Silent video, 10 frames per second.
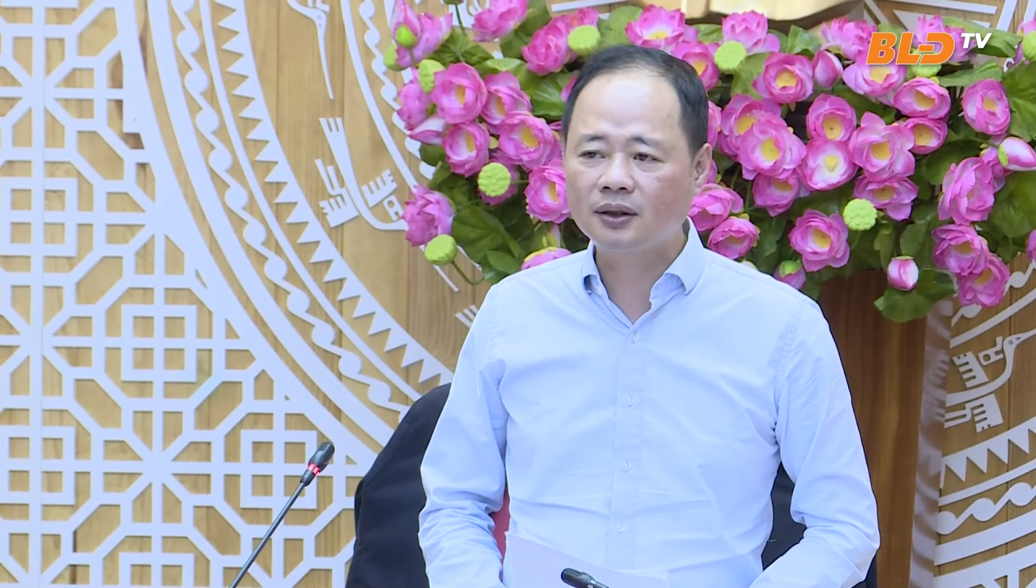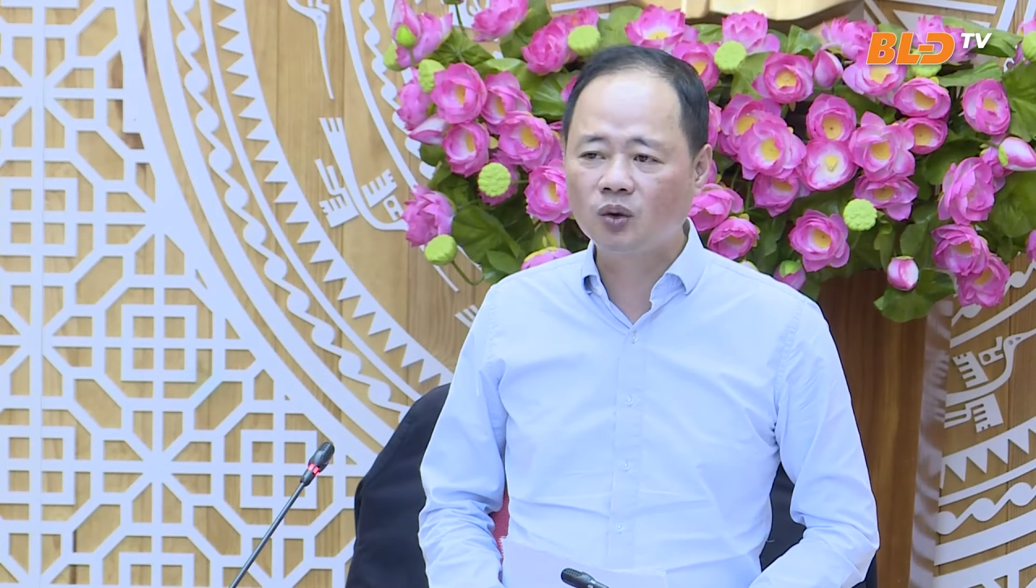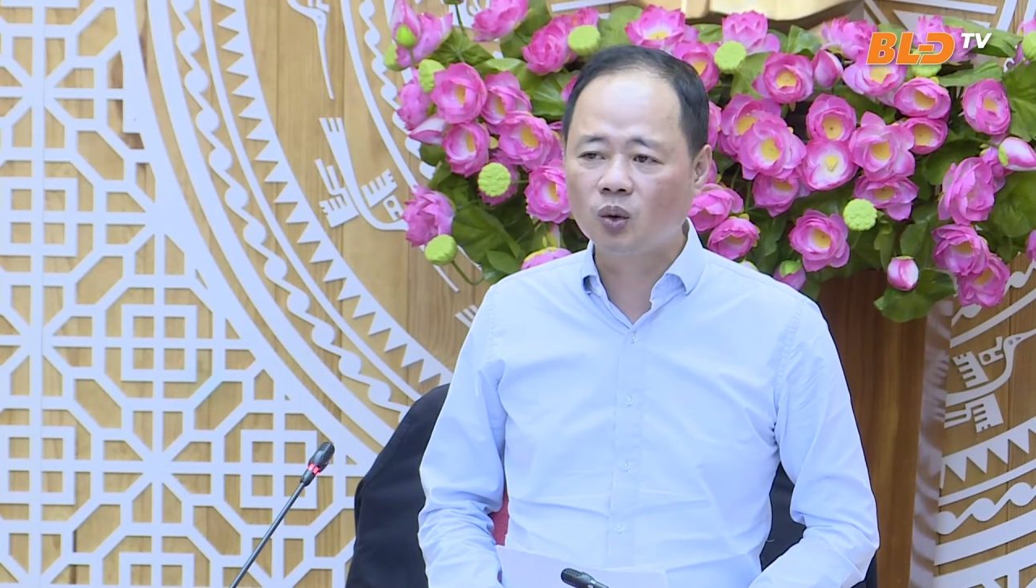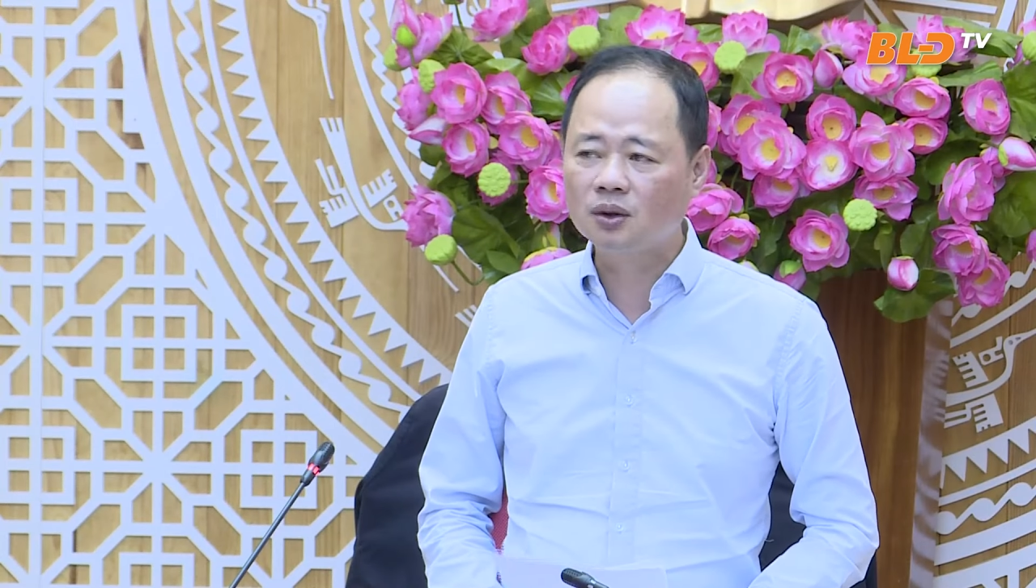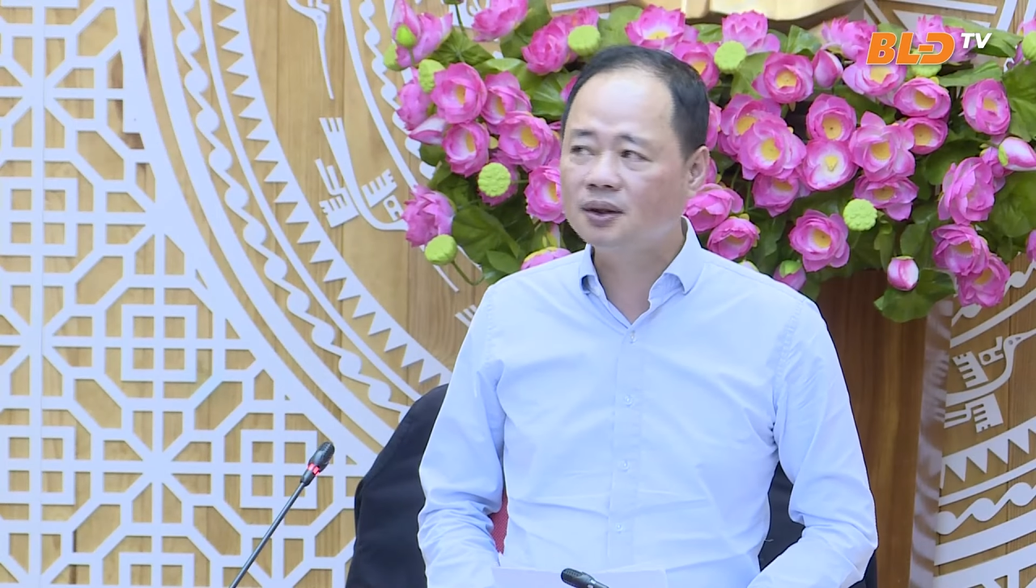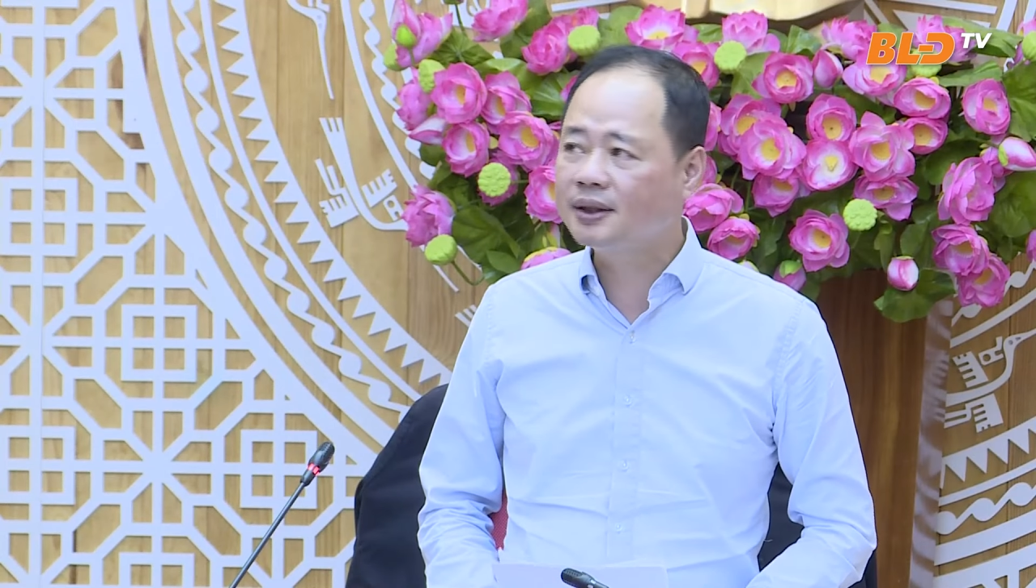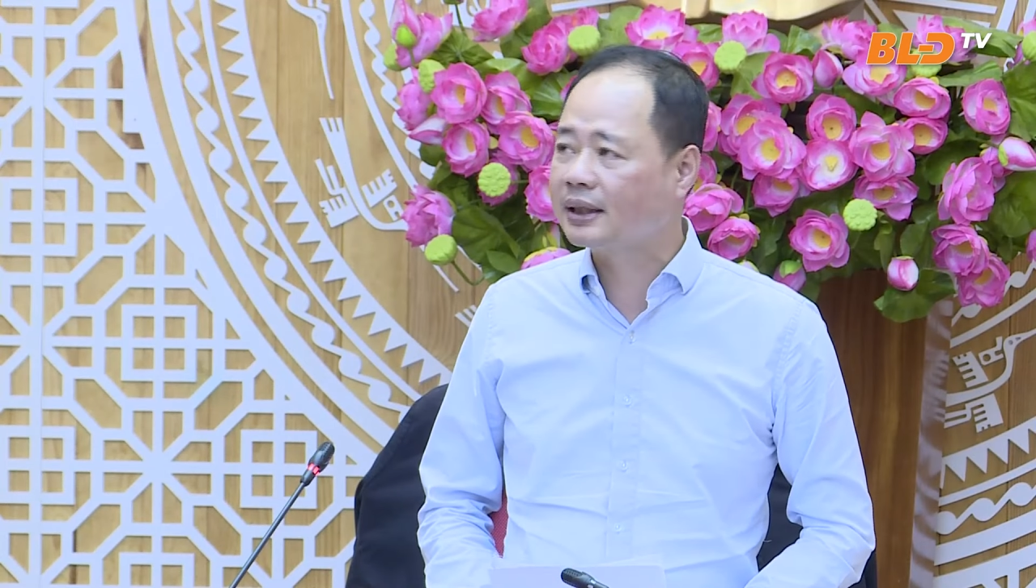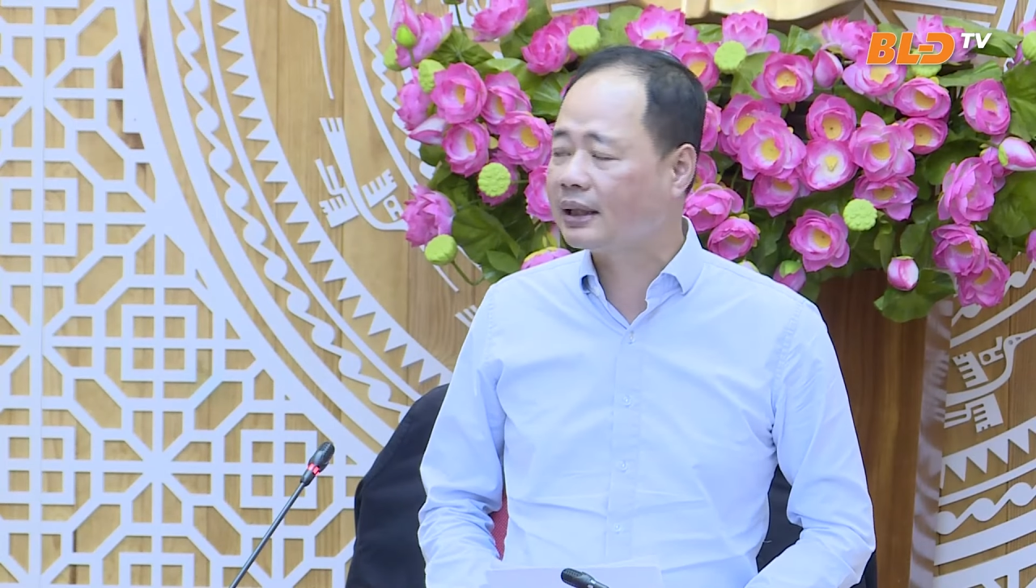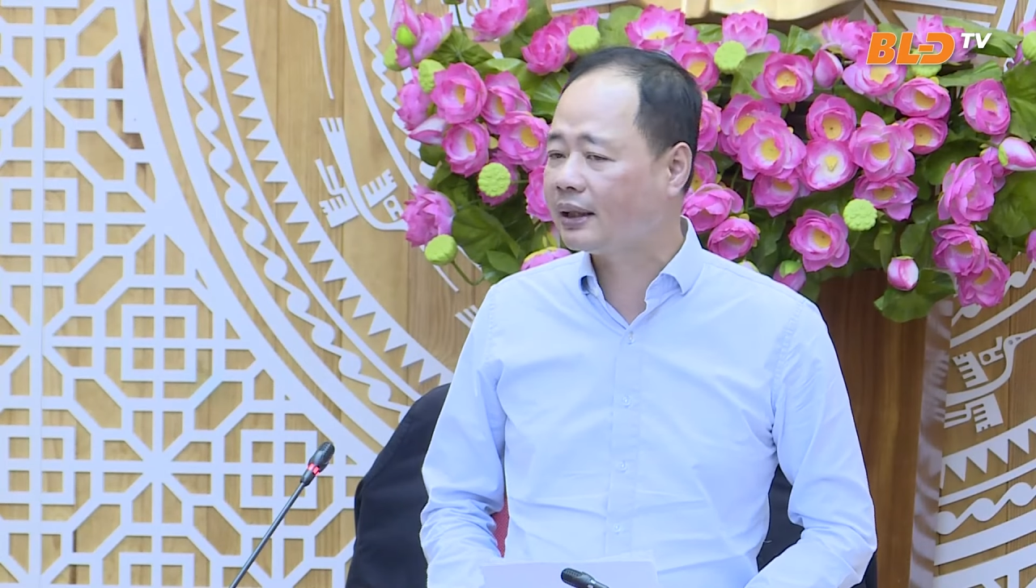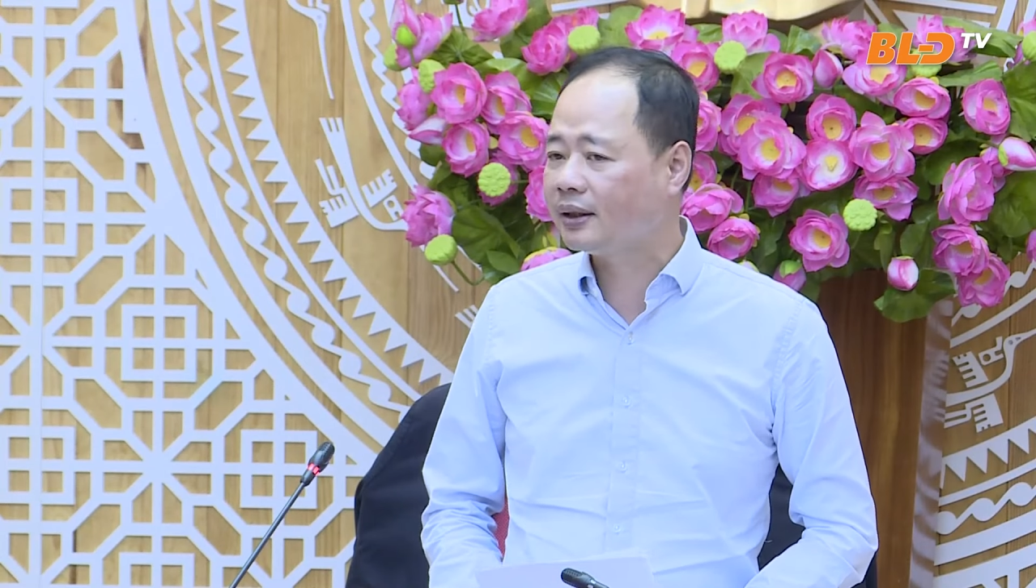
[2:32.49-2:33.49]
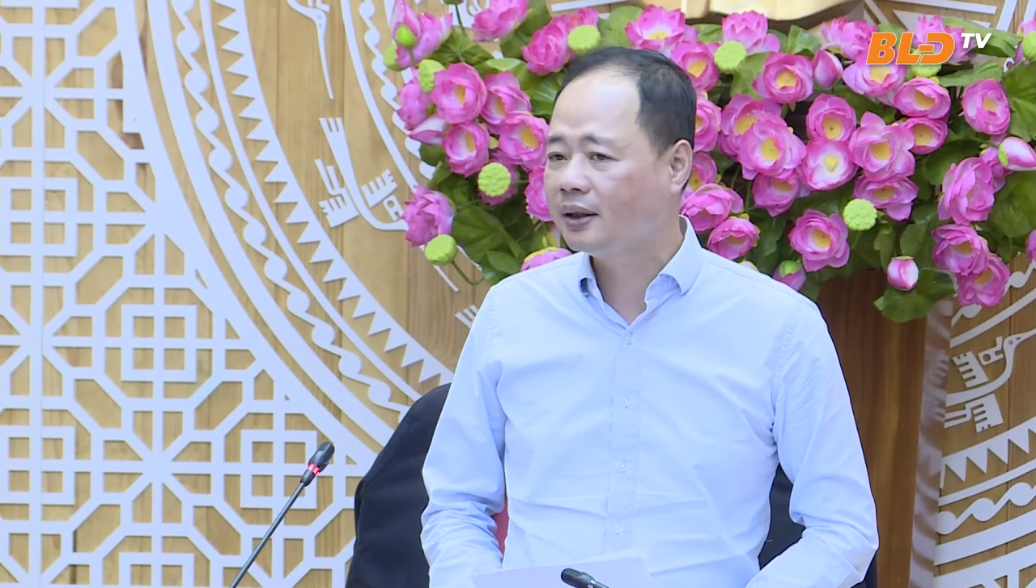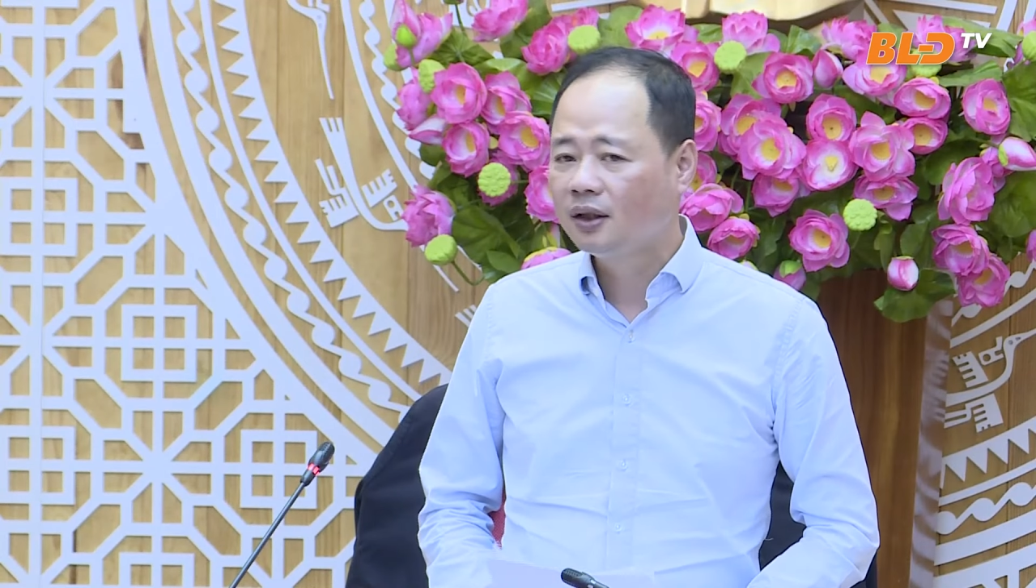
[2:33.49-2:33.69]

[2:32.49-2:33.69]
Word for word: tổ chức triển khai